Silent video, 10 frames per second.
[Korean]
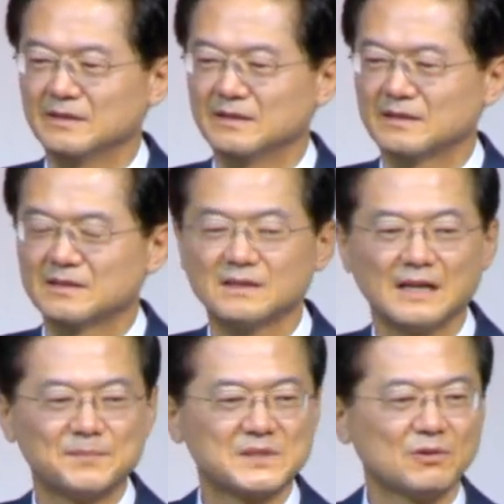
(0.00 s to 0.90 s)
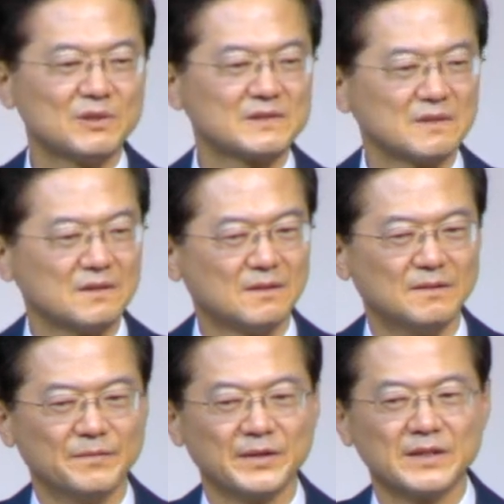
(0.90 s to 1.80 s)
그를 앞세워서
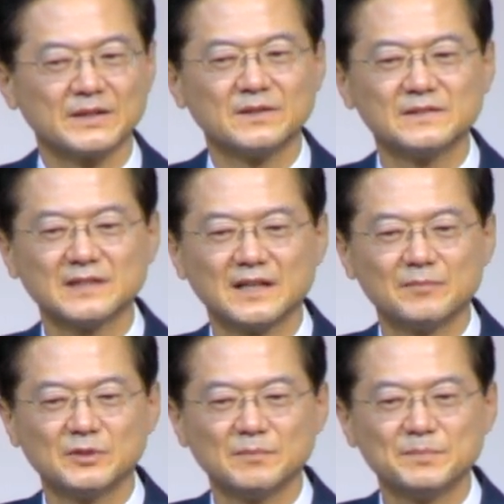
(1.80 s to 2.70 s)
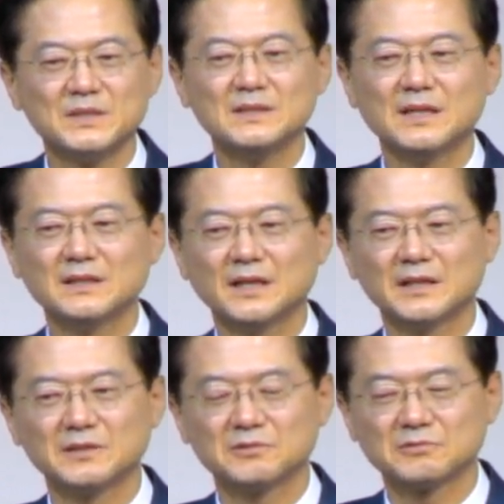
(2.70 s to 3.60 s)
그런 사람을
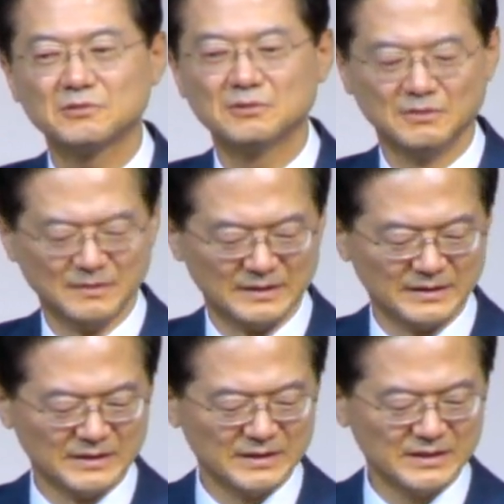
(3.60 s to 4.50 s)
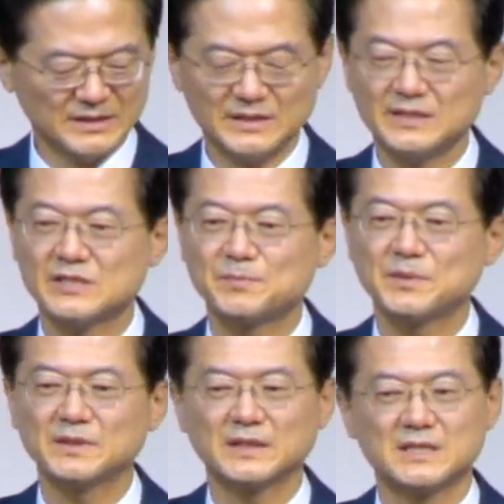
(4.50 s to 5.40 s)
비난하려고 이
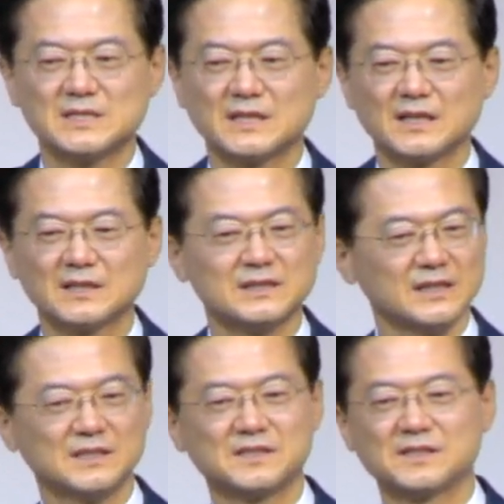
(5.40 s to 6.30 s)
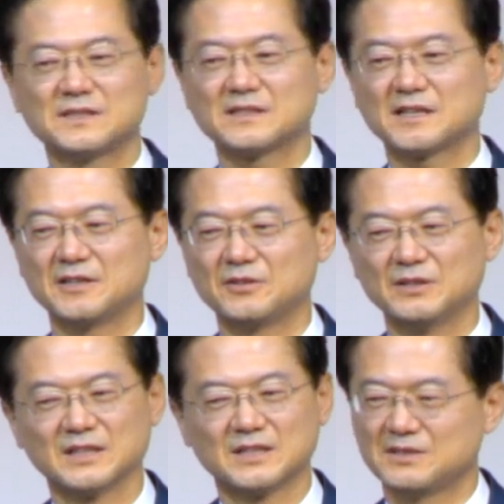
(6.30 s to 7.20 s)
시편의 기자가 그 얘기를 썼을까요?
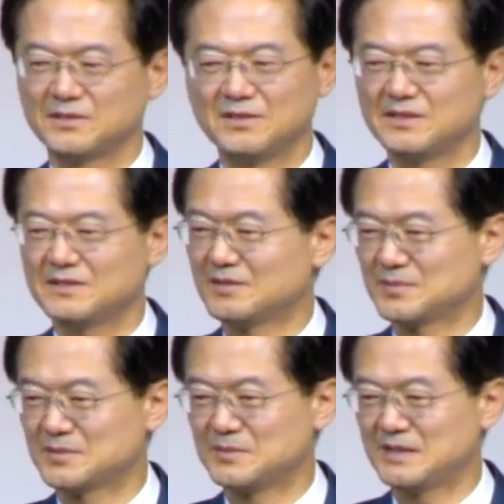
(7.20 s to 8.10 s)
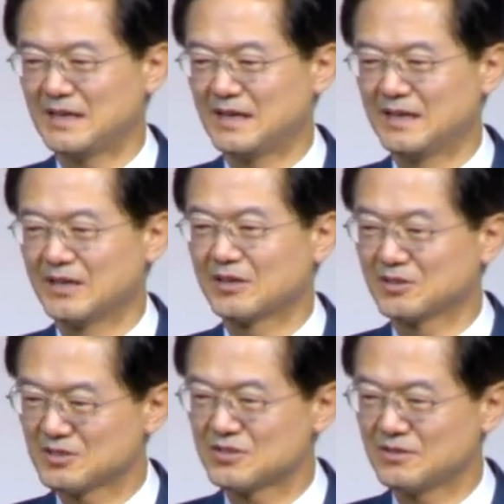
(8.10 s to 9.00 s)
그럴 리는 없습니다.
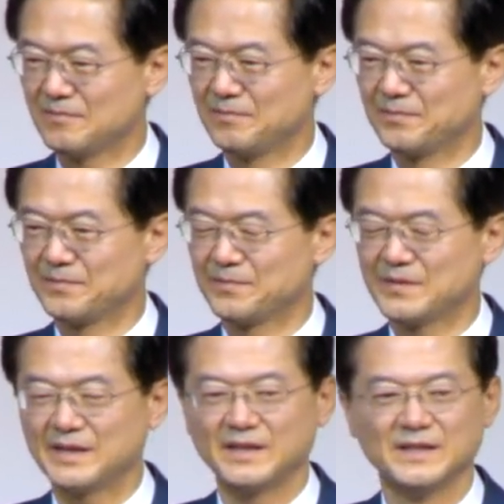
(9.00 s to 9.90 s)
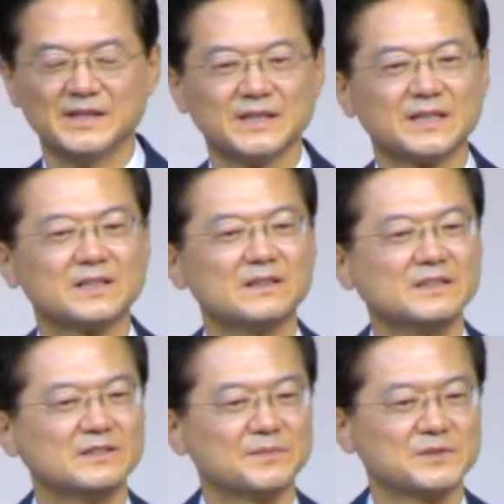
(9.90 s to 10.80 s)
그렇죠? 예. 그럴
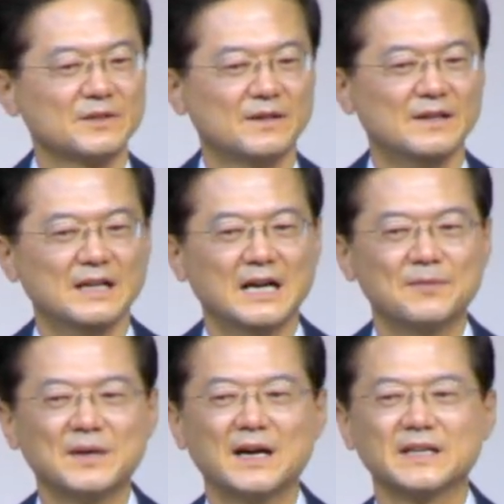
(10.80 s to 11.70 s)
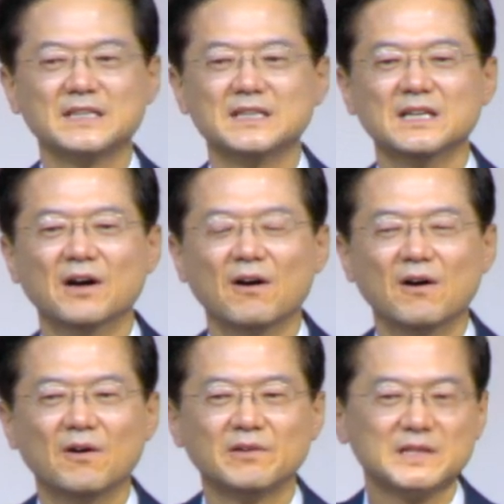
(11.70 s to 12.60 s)
리는 없어요. 아마 이
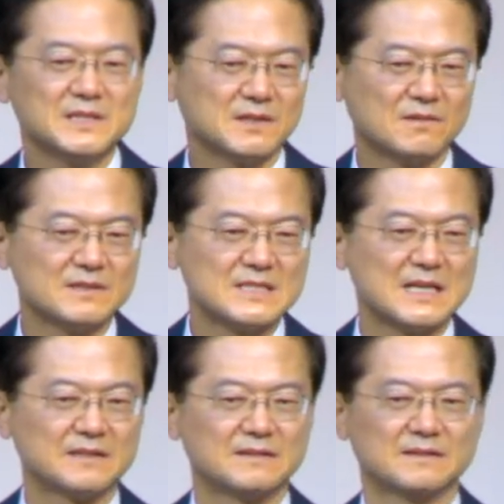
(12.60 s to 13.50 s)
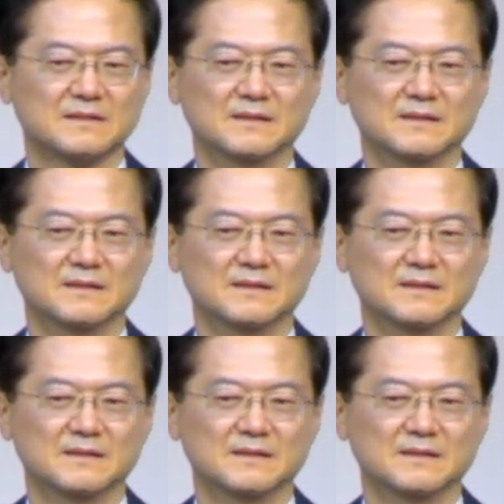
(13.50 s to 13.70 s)
어리석은 자는